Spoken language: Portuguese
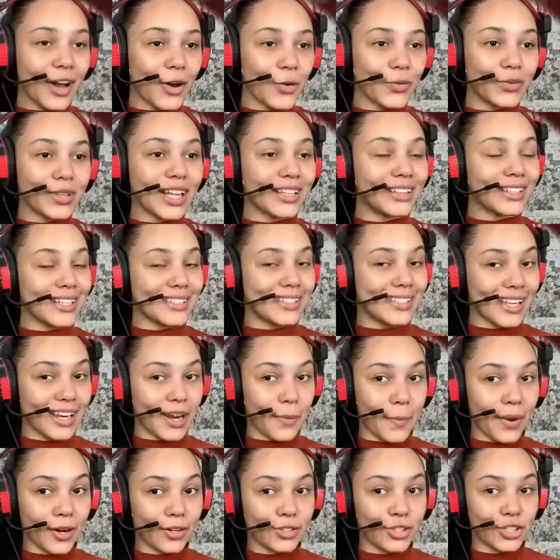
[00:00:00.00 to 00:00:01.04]
na terceira
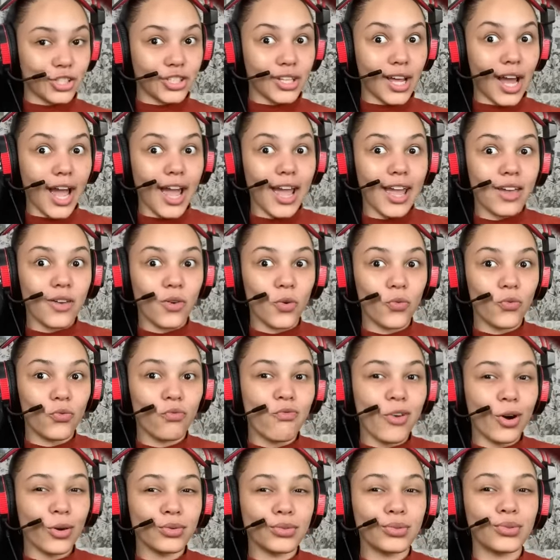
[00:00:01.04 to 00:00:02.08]
partida, eu
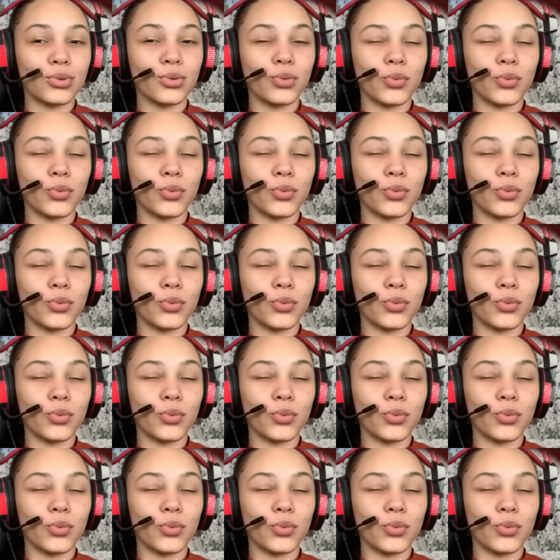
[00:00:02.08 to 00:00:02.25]
volto.